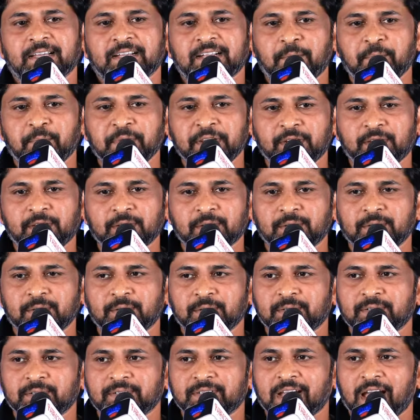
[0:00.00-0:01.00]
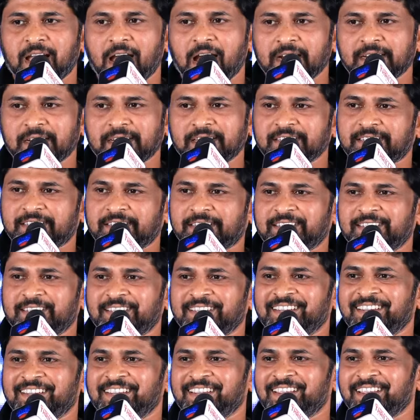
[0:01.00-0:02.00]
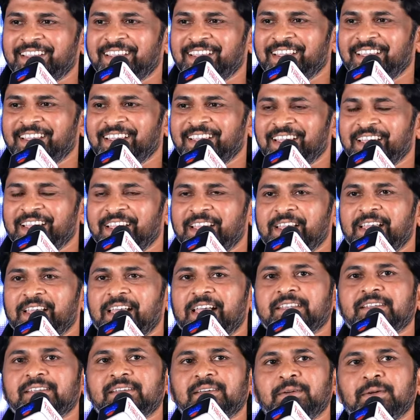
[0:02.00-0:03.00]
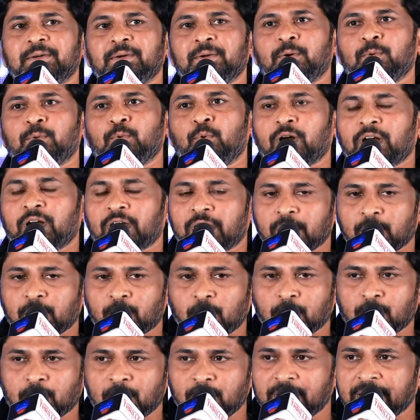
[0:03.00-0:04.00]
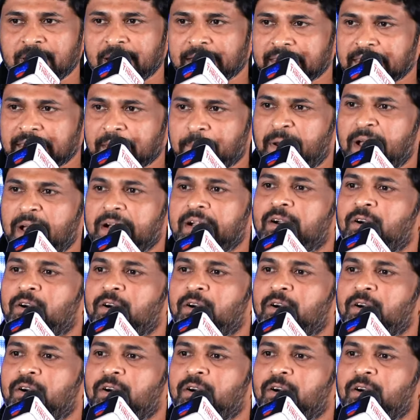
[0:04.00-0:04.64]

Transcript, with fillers: కమింగ్ టు ఆర్టిస్ట్ అసలు ఒక్కరికొక్కరు ఎంత బాగా